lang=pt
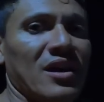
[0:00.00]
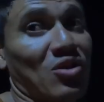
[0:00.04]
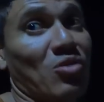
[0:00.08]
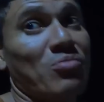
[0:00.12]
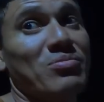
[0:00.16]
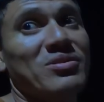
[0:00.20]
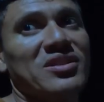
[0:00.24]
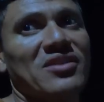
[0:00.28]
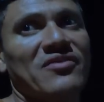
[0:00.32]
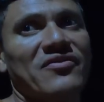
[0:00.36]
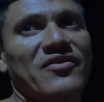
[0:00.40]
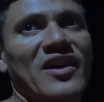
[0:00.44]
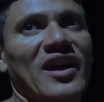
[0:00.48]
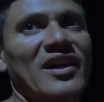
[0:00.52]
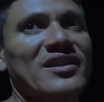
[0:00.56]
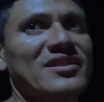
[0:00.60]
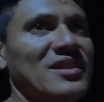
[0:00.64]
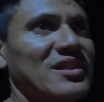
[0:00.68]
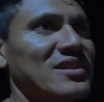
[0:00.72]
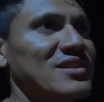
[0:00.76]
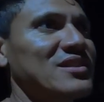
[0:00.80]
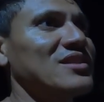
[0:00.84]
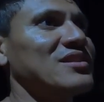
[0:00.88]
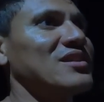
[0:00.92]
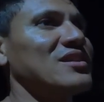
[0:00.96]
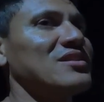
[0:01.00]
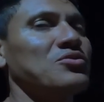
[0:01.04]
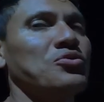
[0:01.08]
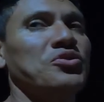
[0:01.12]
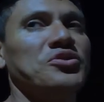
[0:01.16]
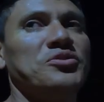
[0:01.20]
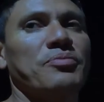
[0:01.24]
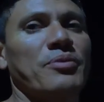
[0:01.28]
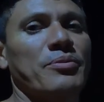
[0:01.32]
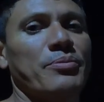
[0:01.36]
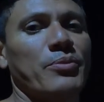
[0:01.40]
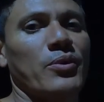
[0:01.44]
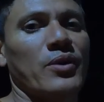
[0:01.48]
tá começando a ficar esquisito as
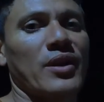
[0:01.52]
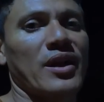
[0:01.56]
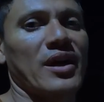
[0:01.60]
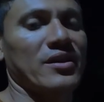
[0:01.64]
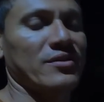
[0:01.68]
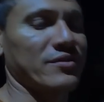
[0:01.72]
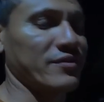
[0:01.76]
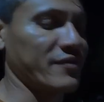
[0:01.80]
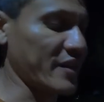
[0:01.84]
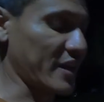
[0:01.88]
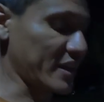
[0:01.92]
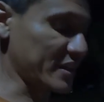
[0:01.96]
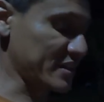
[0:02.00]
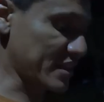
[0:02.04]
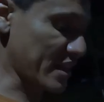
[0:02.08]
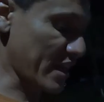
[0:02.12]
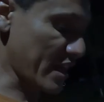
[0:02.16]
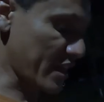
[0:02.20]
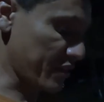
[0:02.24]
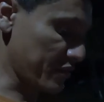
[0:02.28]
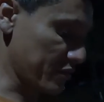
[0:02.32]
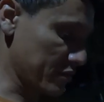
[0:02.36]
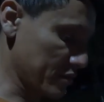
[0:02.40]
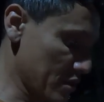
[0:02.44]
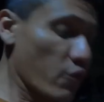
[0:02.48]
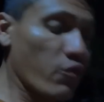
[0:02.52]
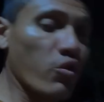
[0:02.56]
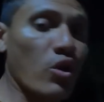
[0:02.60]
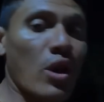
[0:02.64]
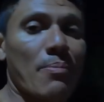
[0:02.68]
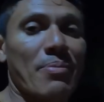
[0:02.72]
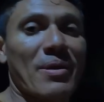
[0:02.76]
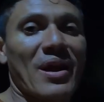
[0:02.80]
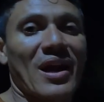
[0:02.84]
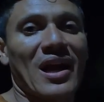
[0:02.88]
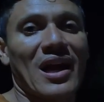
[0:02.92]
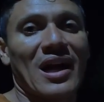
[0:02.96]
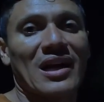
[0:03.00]
coisas pro meu lado errado, velho, sério. Eu vou lá pra